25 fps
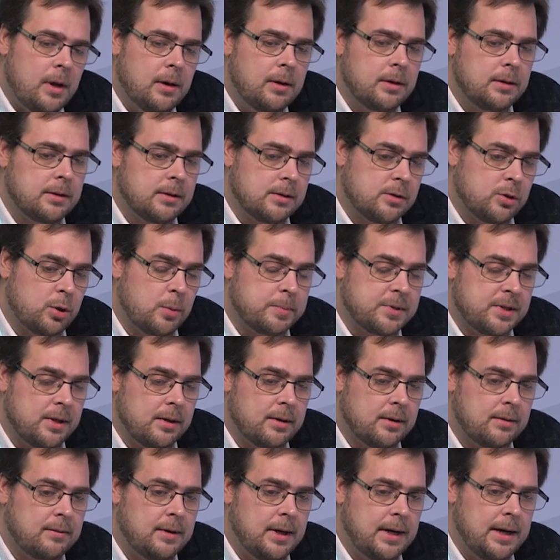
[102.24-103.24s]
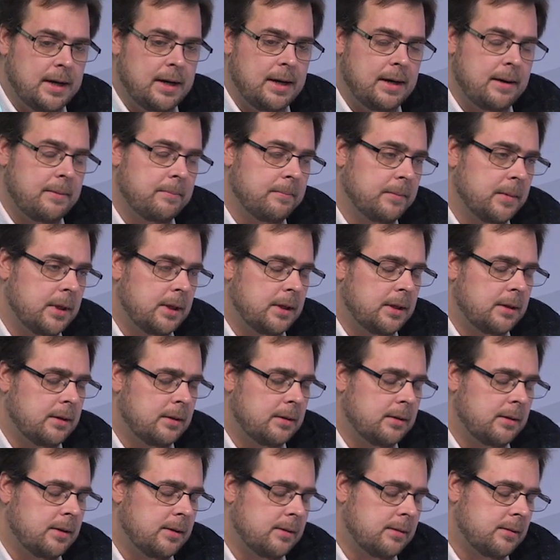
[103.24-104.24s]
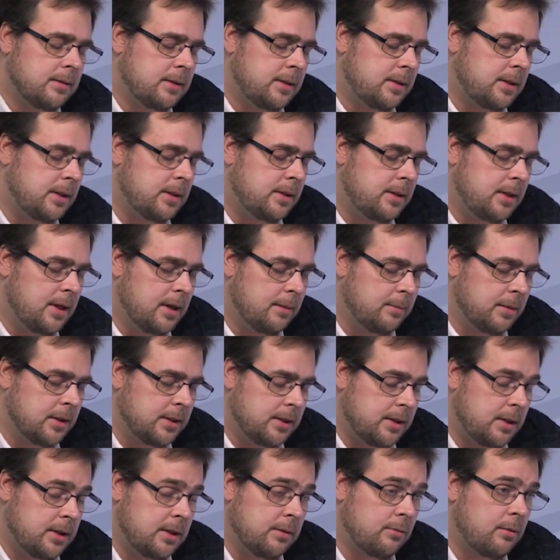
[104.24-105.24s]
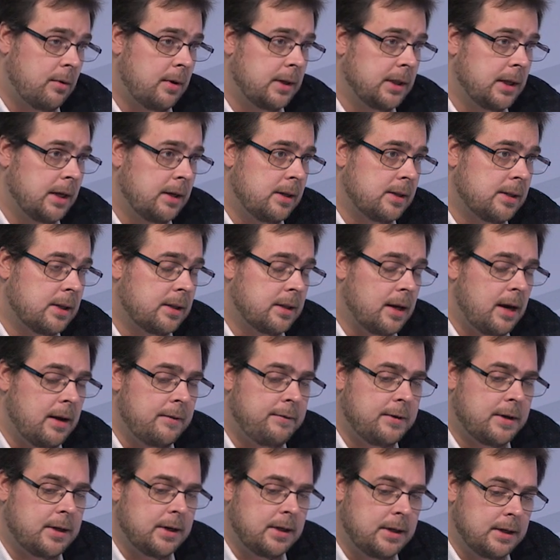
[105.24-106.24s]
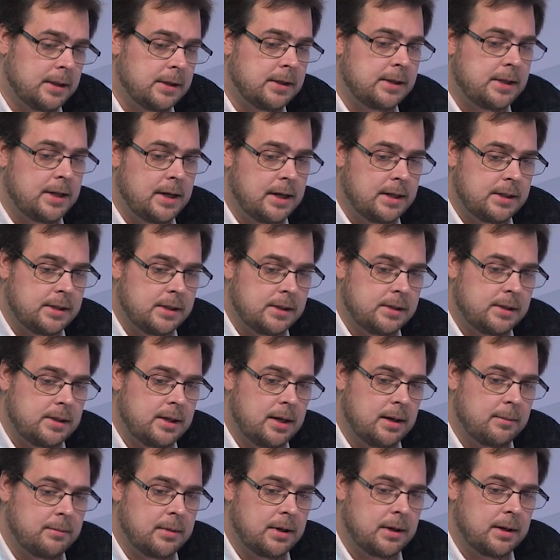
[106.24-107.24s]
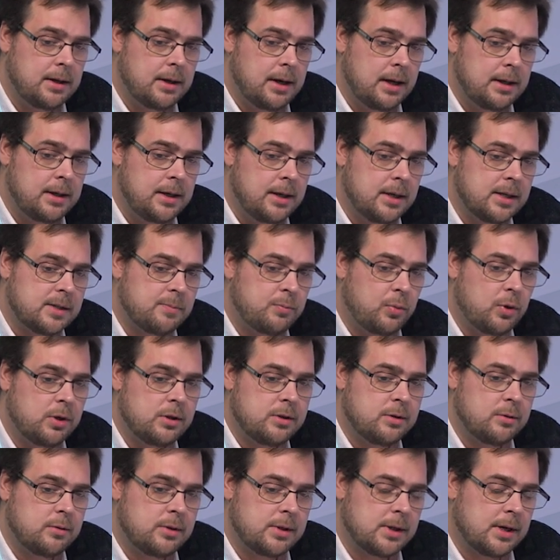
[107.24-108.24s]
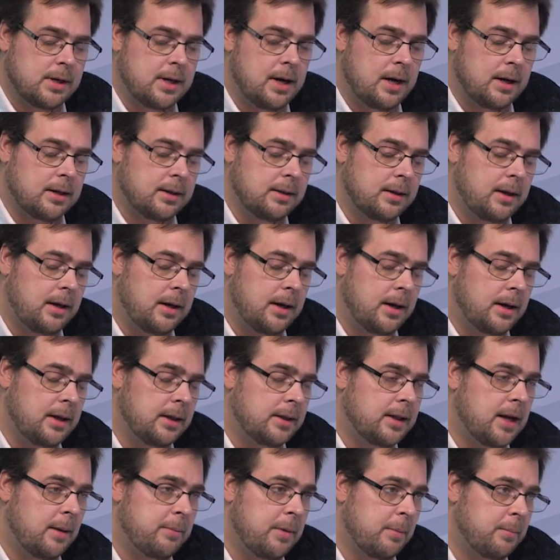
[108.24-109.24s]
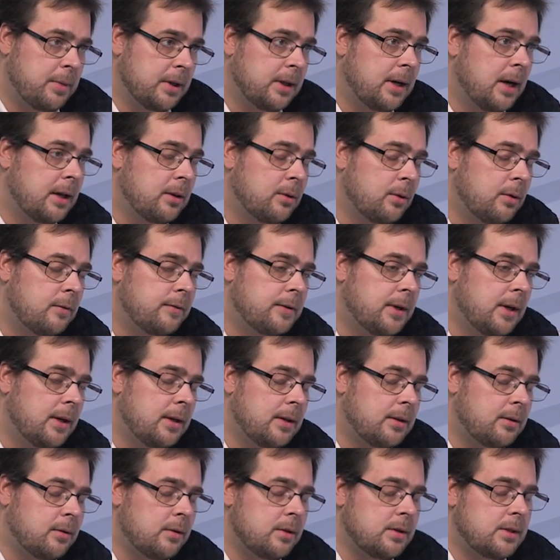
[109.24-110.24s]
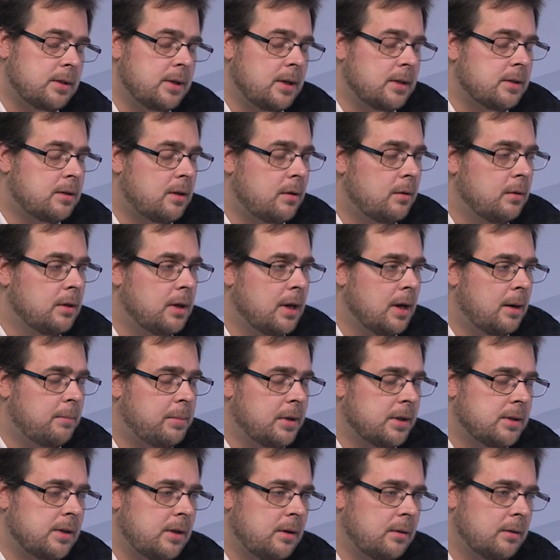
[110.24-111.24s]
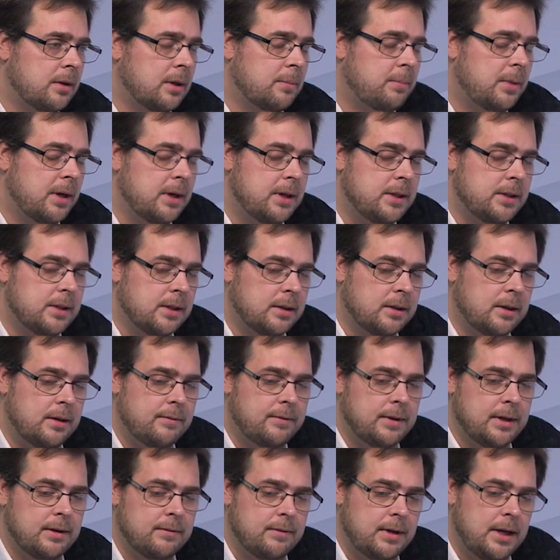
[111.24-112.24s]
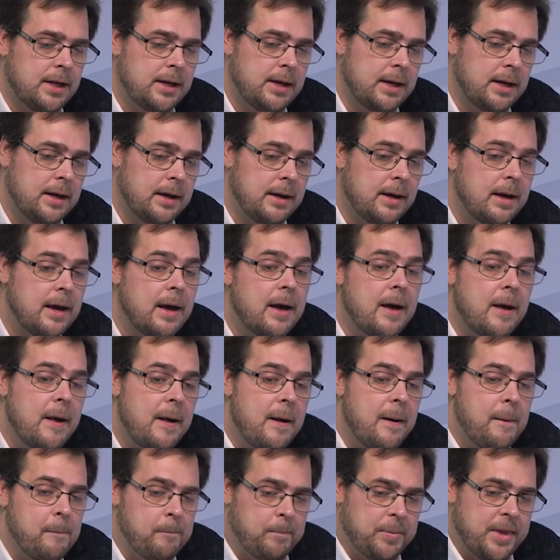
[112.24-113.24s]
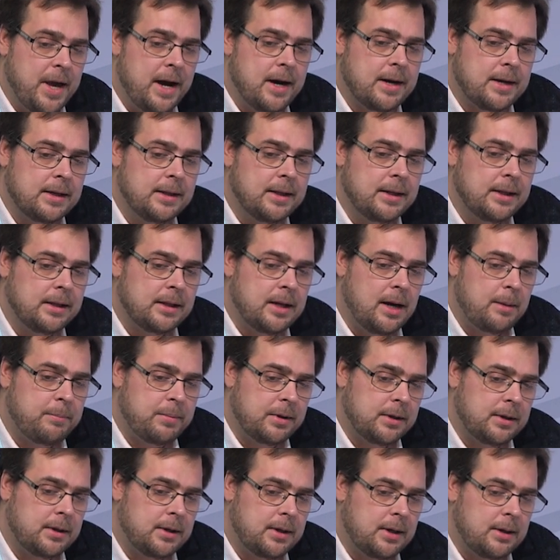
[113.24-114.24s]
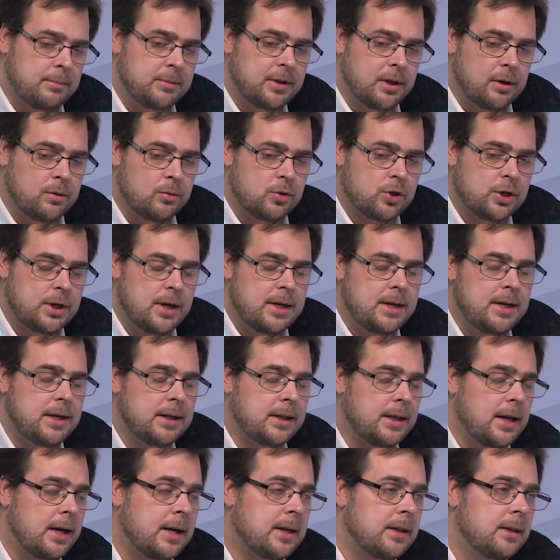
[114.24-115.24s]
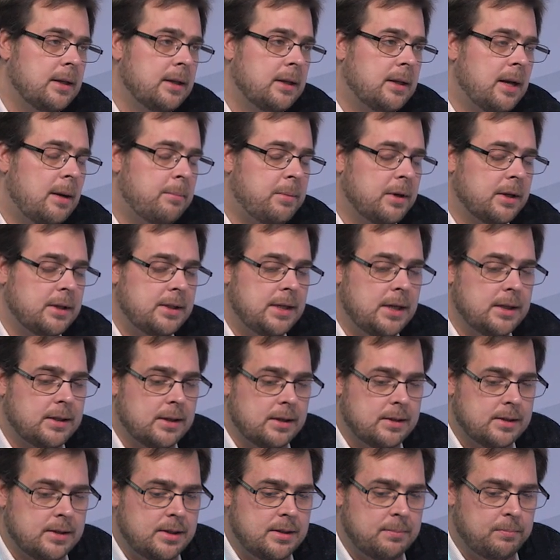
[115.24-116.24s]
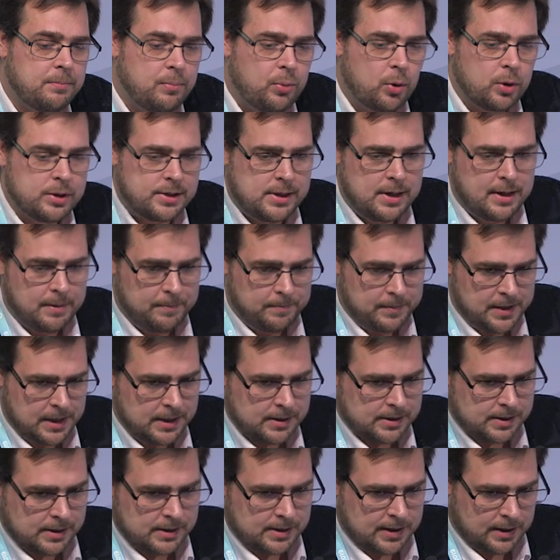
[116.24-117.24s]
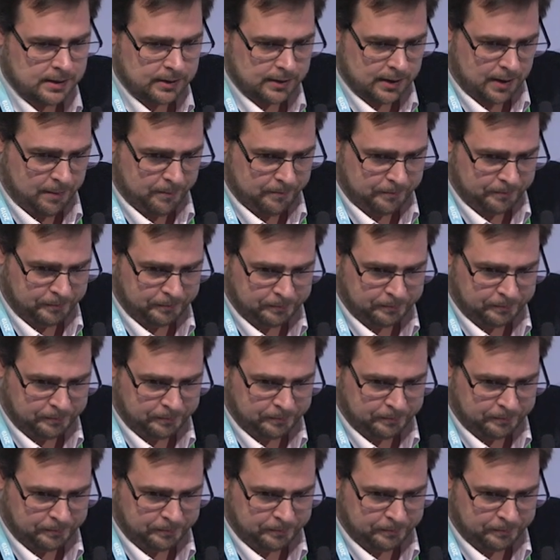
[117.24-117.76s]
А, собственно говоря, а, системы сетевого анализа трафика, NTA-системы, они используются как на этапе подготовки, то есть настройки определенных политик для выявления, так и на этапах обнаружения, так и на этапах деятельности после инцидента.